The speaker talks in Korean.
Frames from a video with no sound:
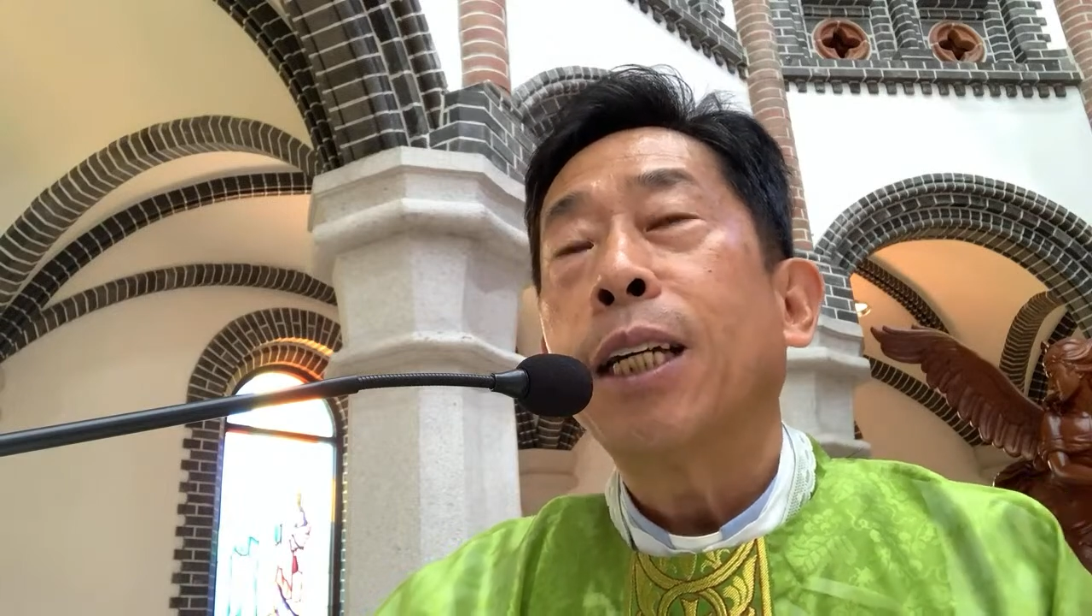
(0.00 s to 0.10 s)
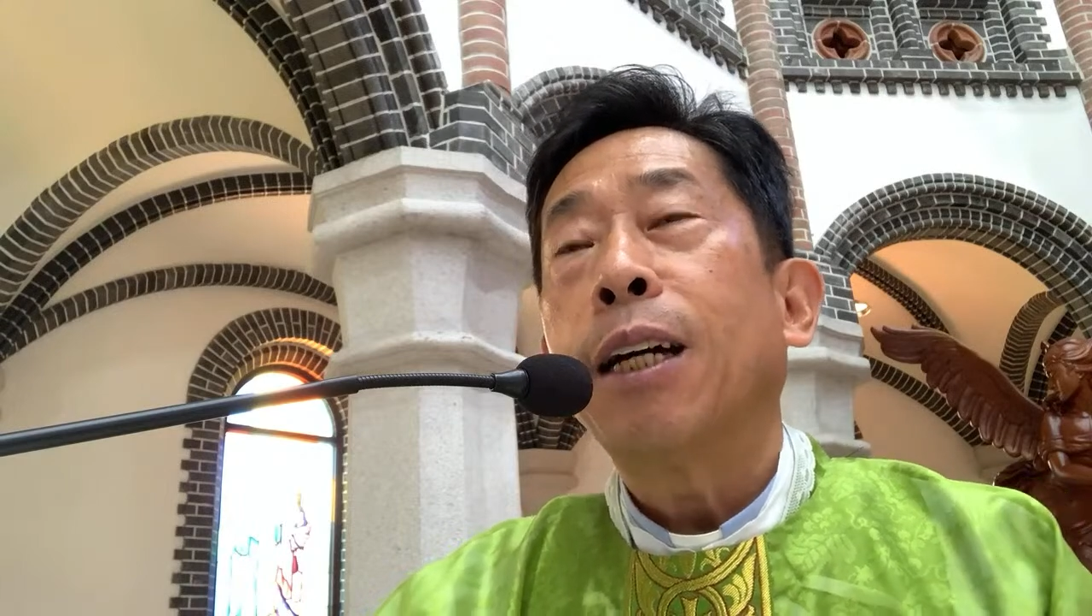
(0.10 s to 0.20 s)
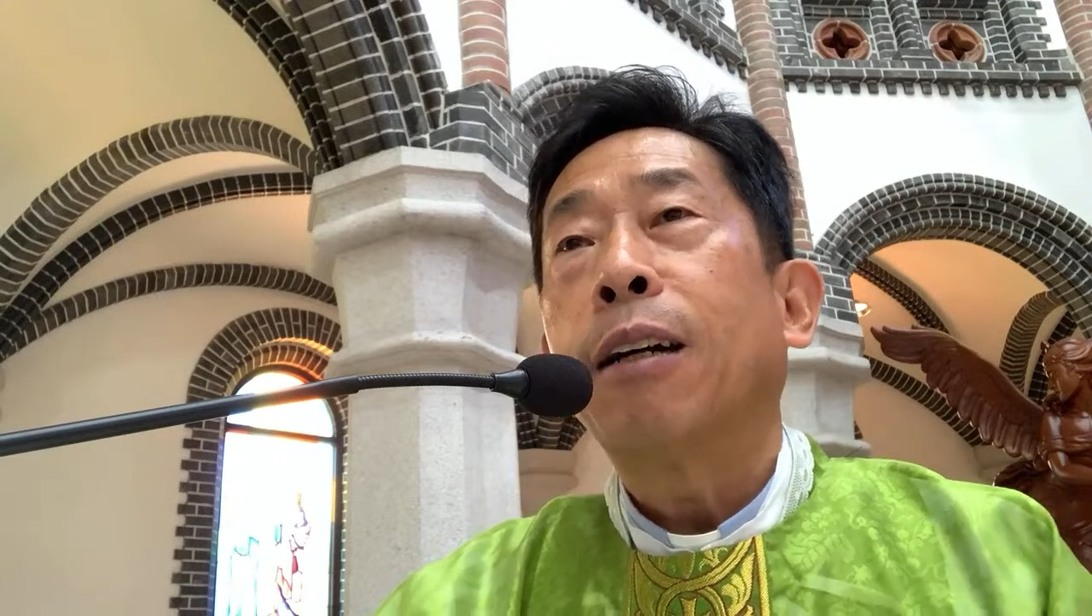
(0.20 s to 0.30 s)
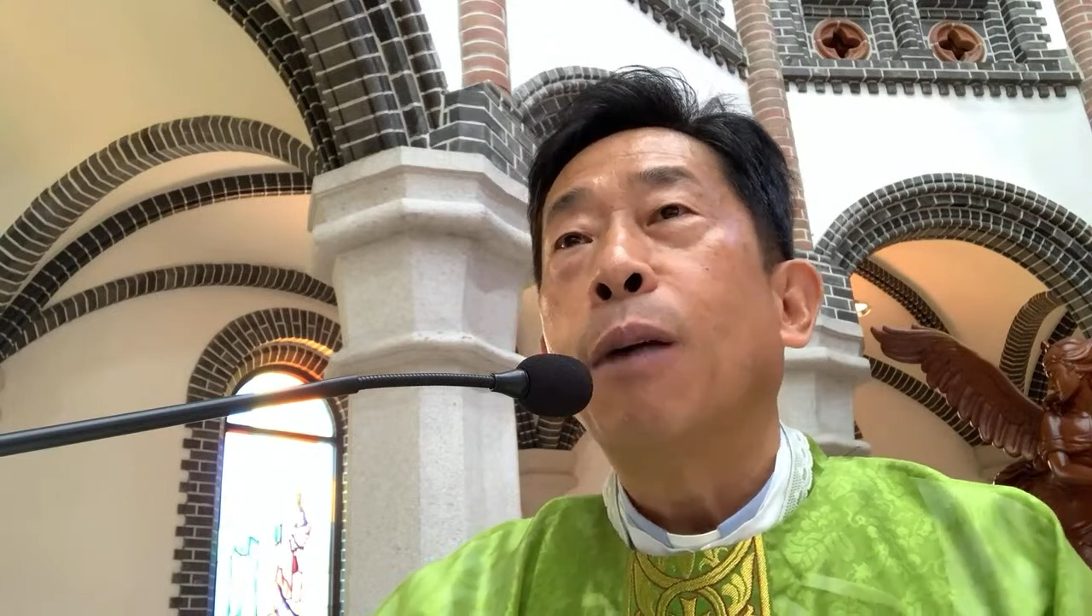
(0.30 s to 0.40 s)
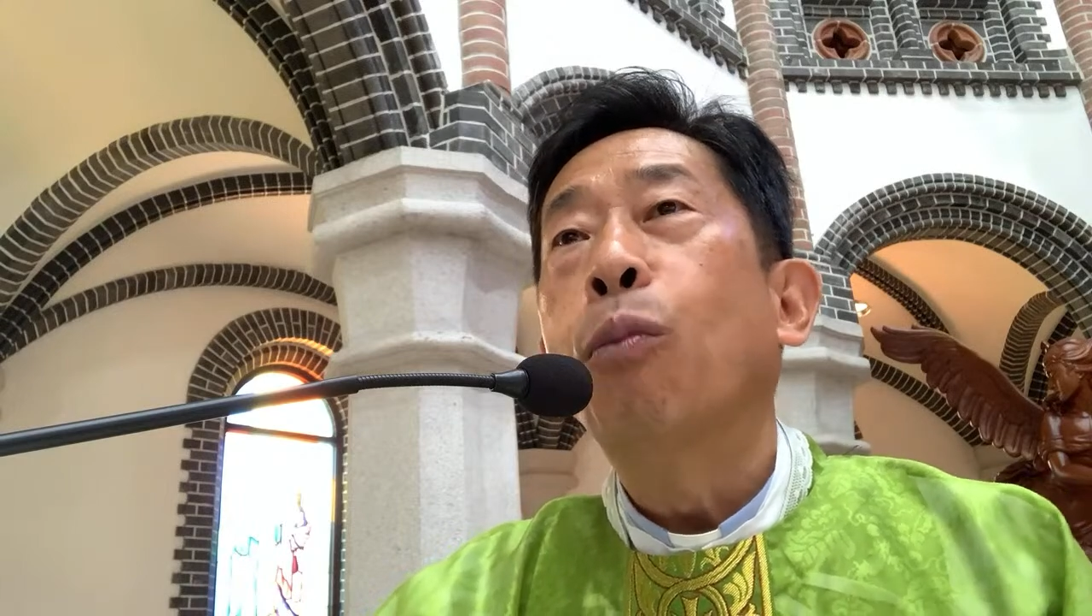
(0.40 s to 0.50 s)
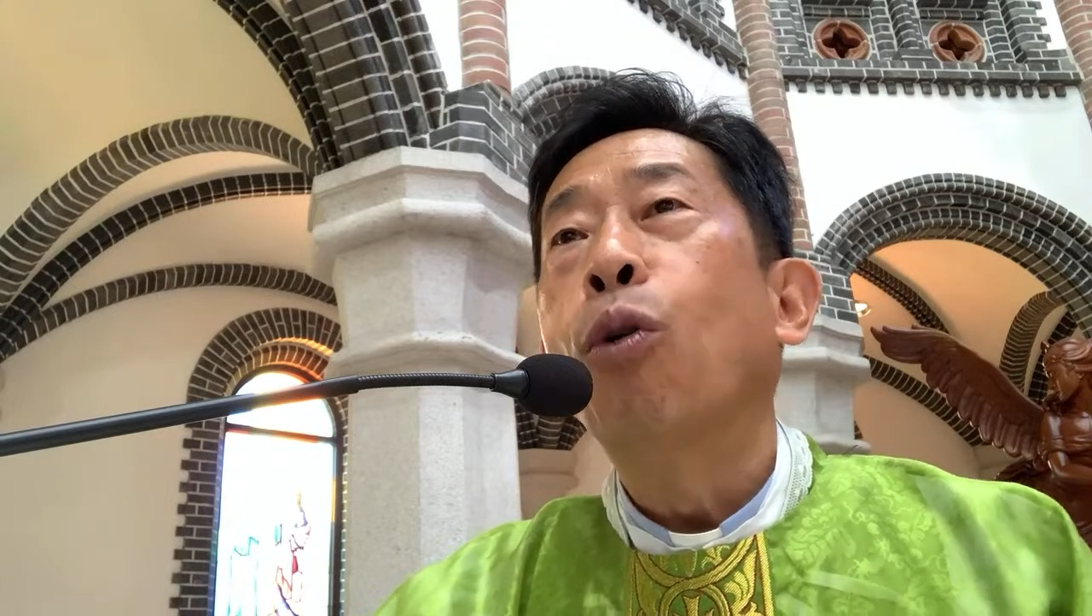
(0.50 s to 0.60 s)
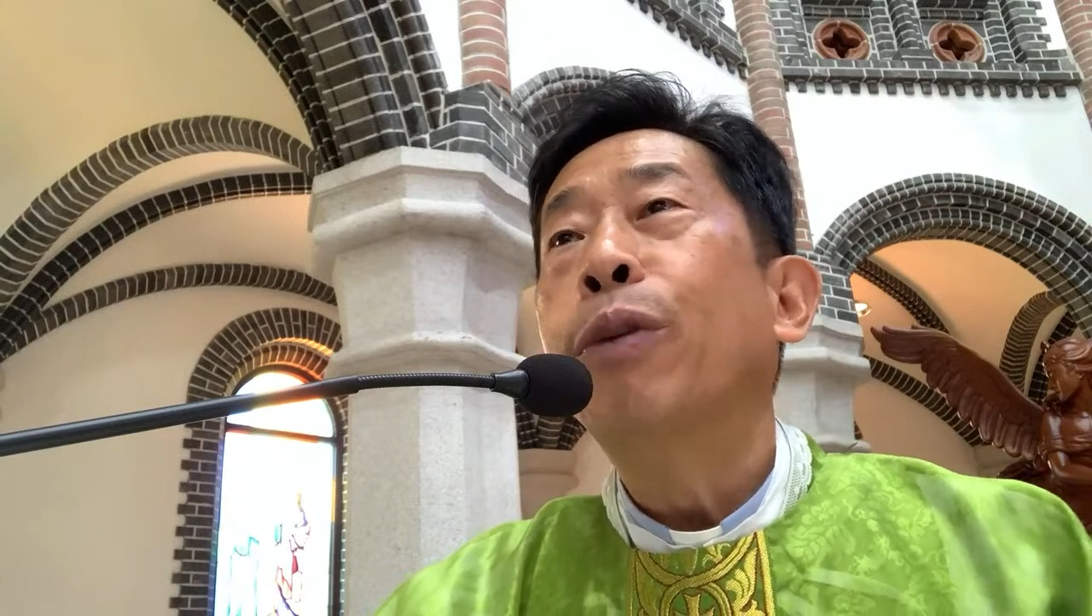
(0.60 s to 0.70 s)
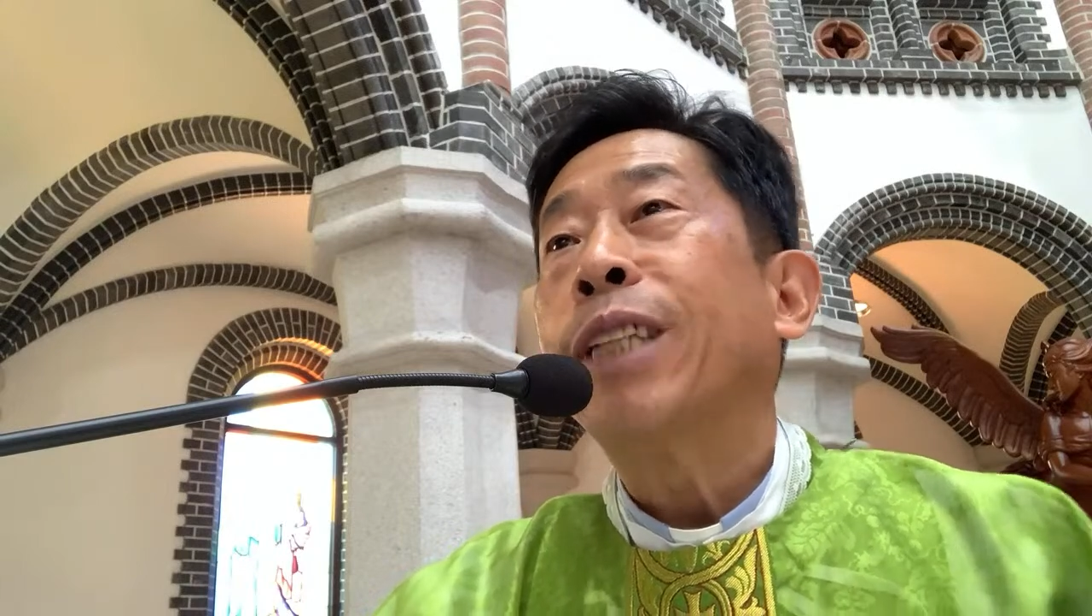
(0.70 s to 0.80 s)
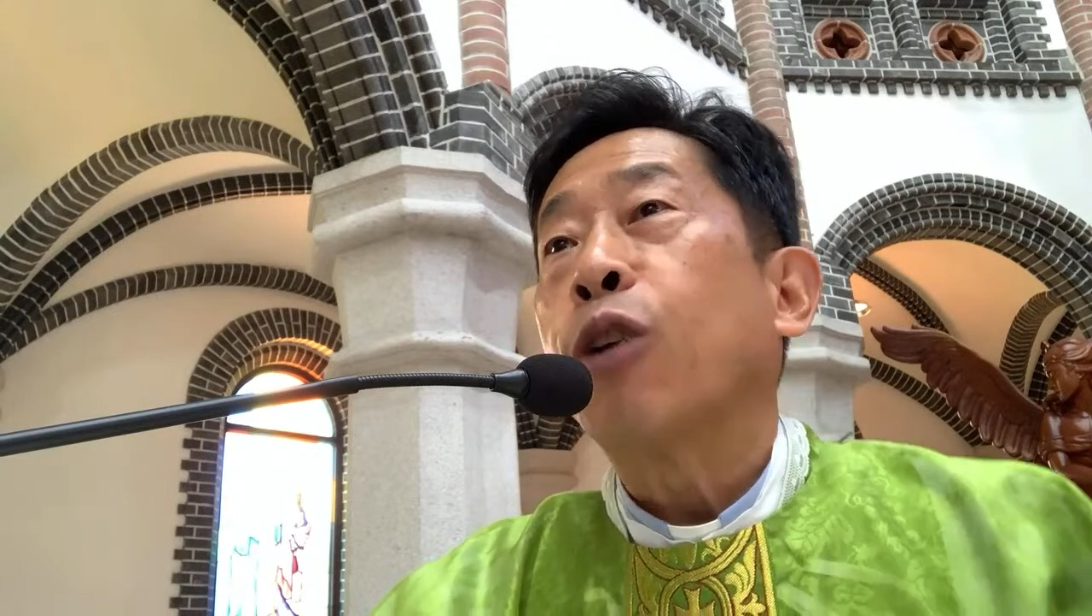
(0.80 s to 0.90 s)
생각과 몸은